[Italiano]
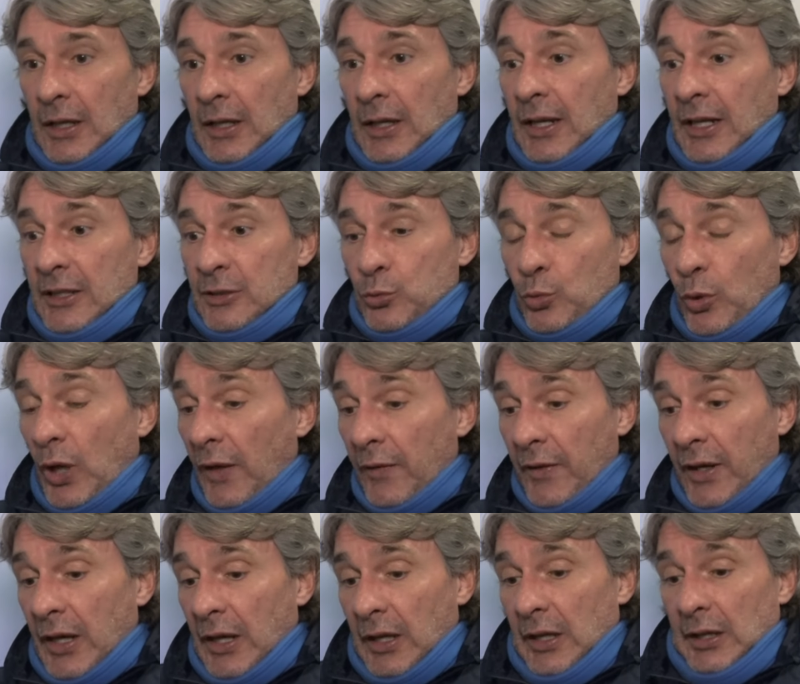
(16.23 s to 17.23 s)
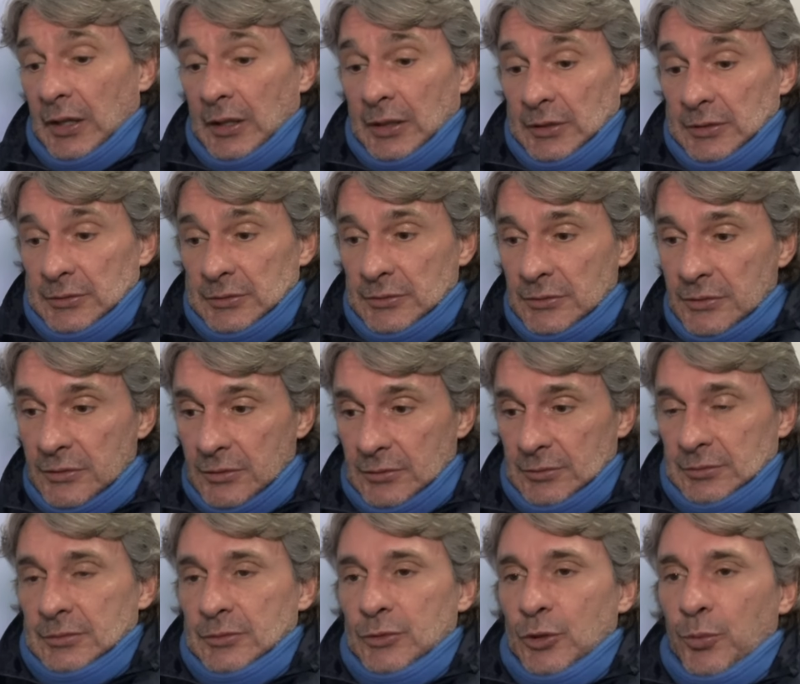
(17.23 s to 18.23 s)
La squadra,
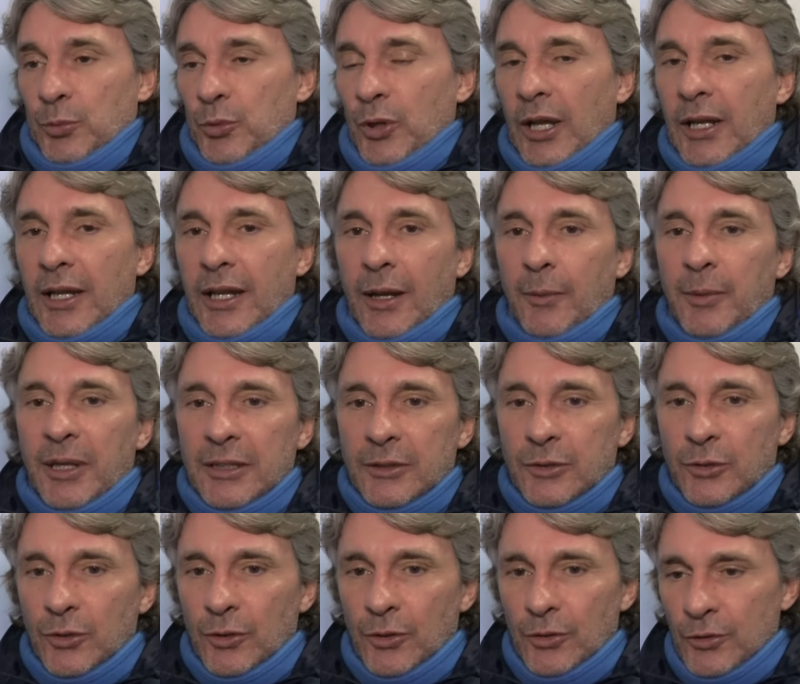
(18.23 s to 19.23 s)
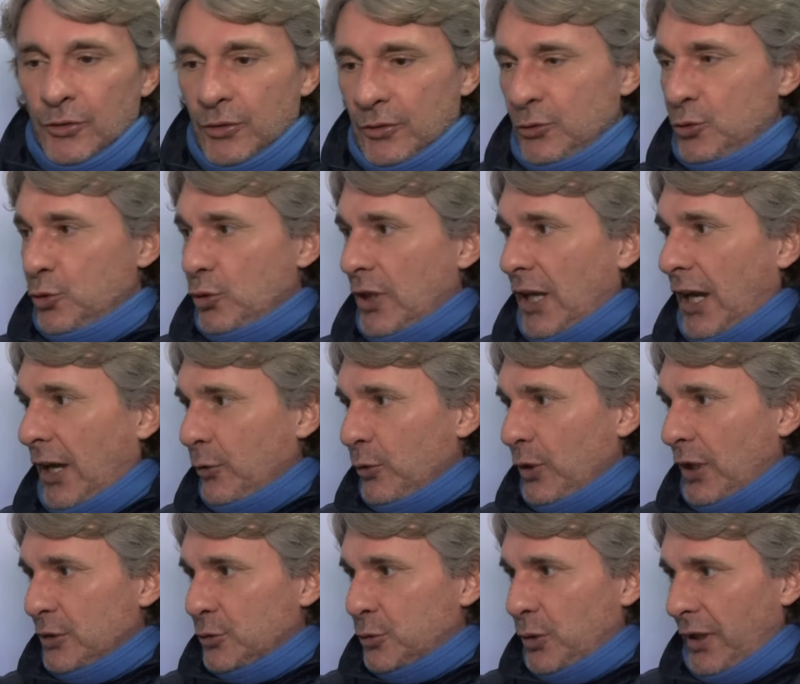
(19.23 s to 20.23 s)
dopo un allenamento, giudicare
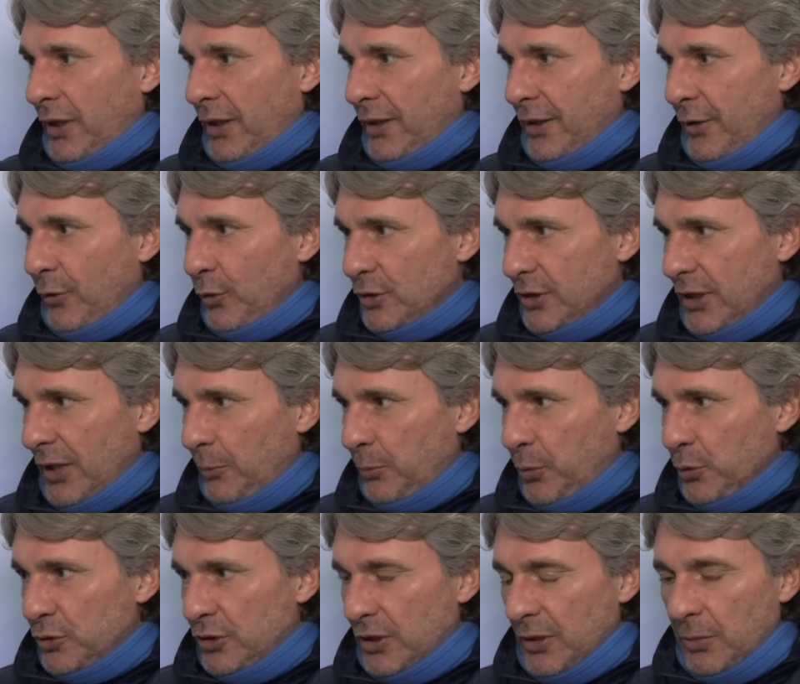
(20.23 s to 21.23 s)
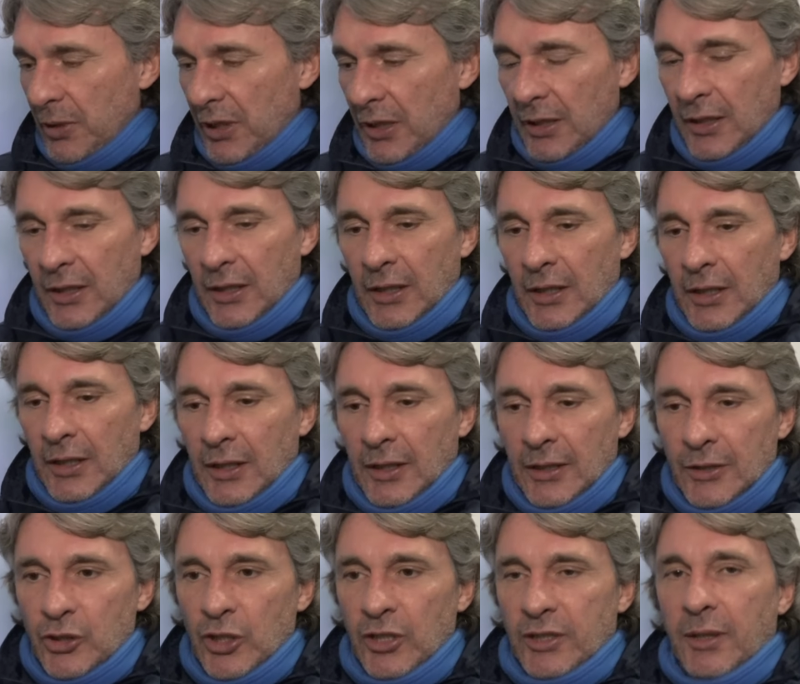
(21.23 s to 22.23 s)
una squadra credo sia impossibile.
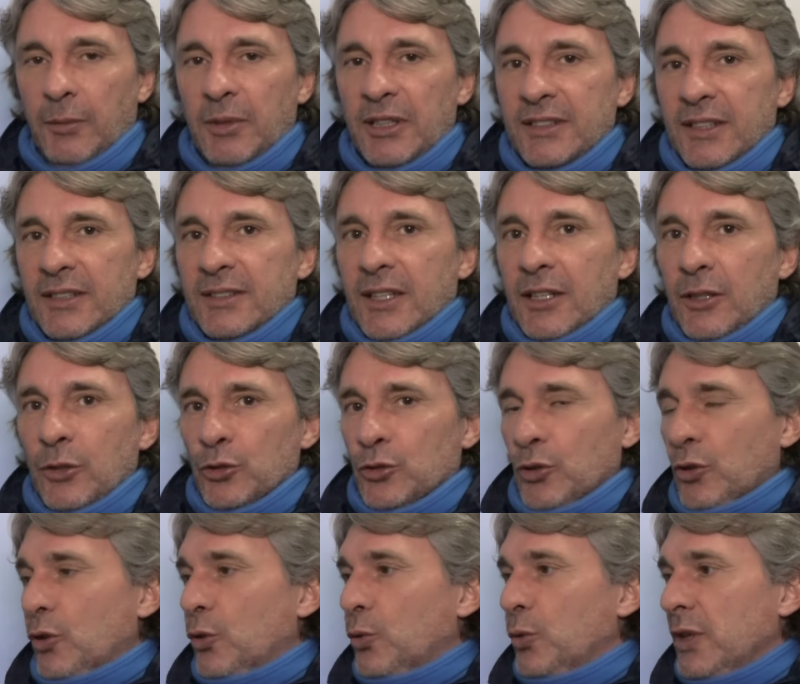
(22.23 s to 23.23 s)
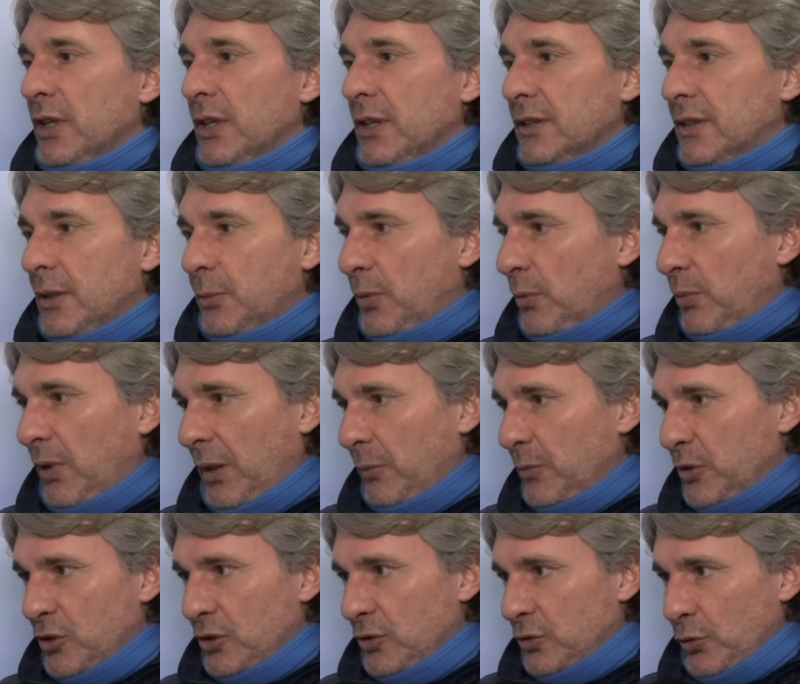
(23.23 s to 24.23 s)
Certamente se io sono qui dei
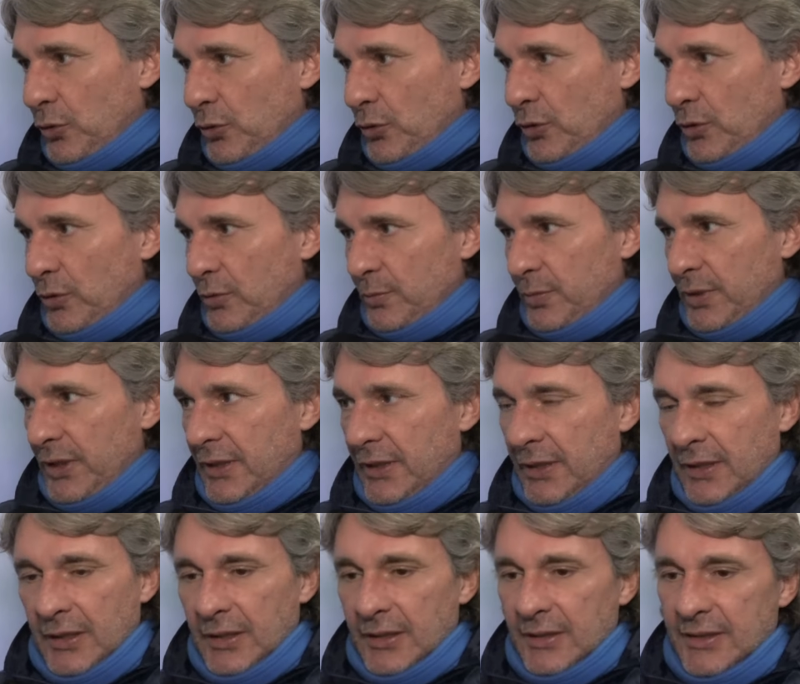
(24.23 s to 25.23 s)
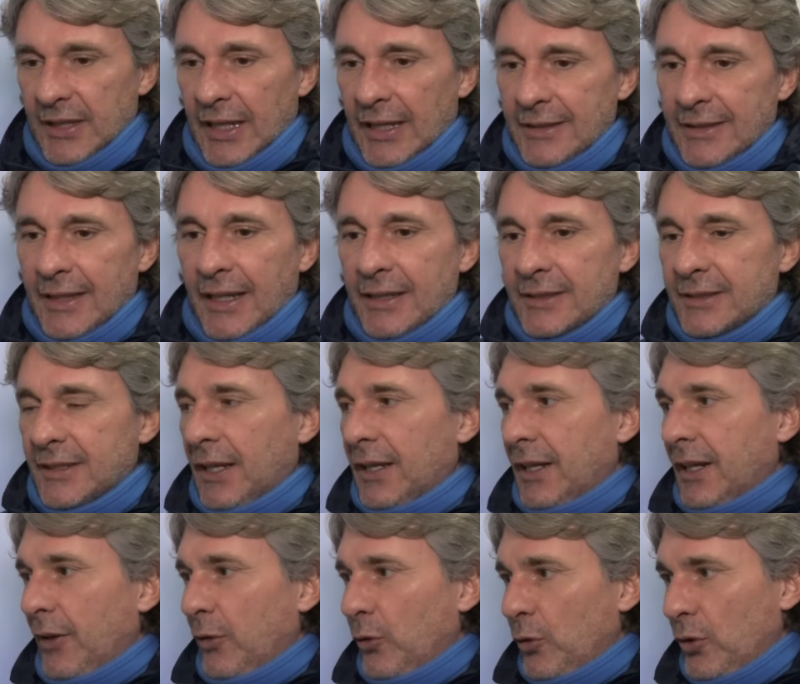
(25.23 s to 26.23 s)
problemi ci sono, perché sei il terzo
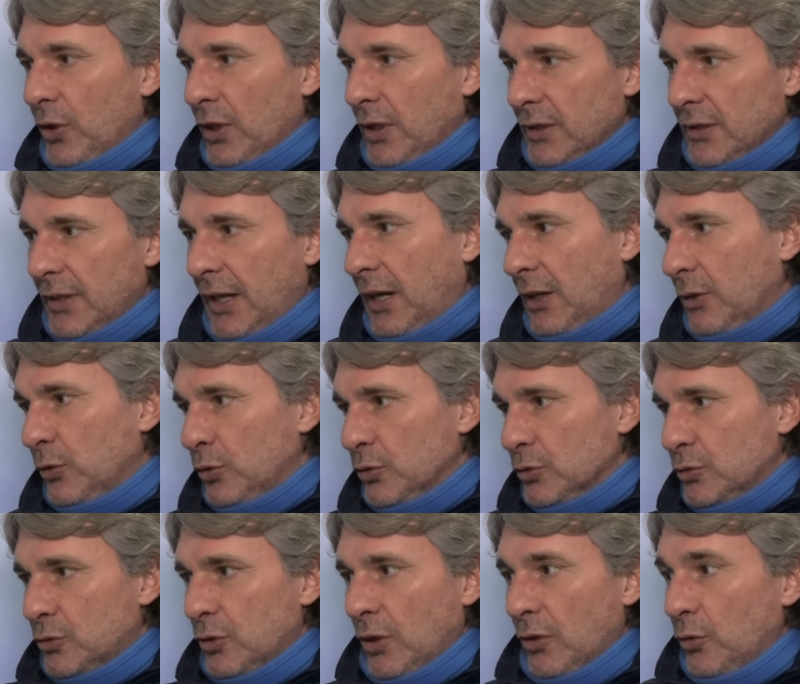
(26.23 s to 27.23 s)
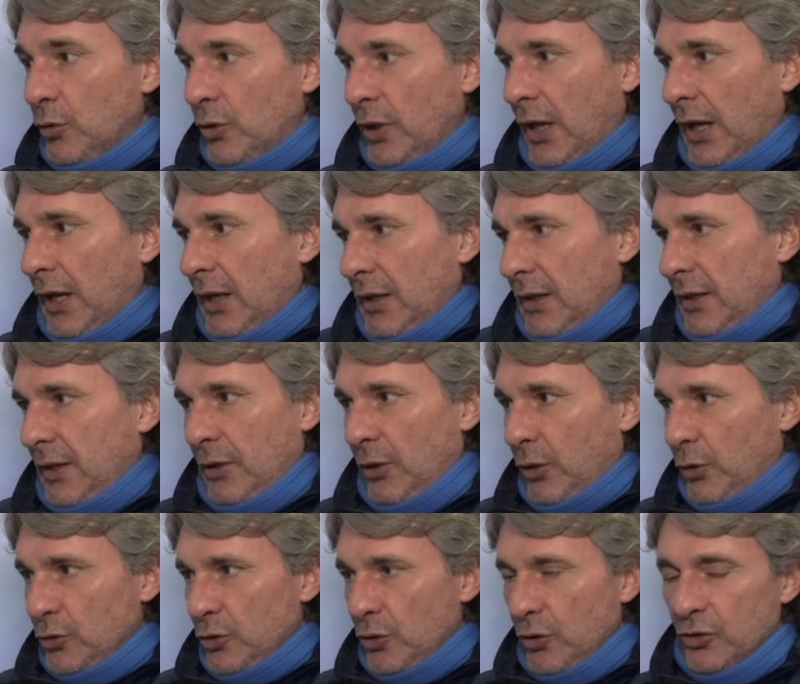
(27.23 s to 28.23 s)
allenatore da agosto ad ora, è
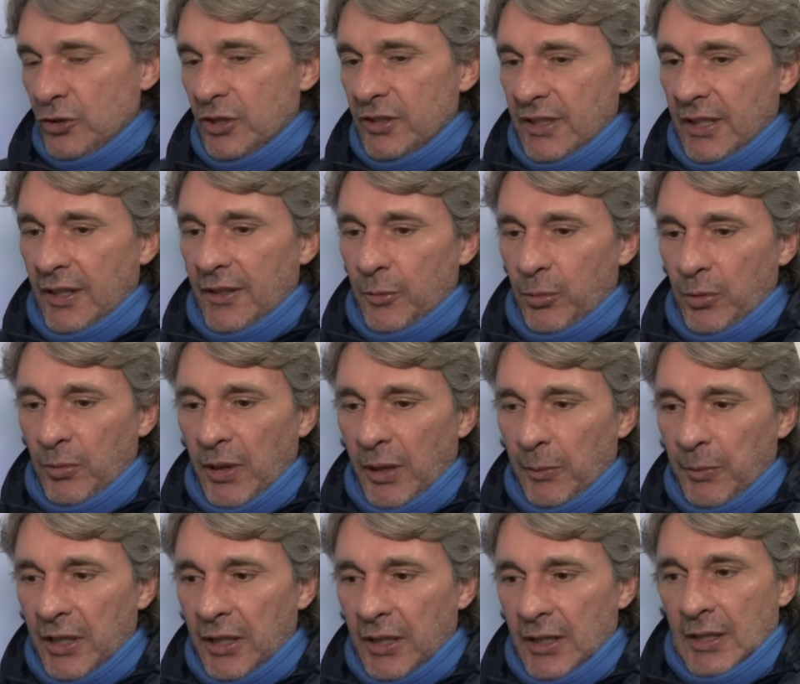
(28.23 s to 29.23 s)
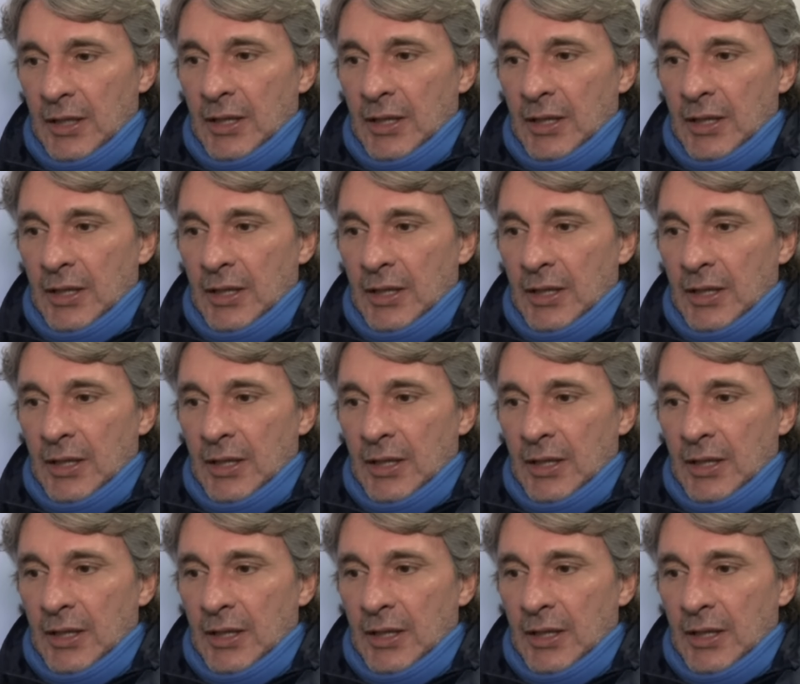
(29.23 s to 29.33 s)
logico che ci siano dei problemi.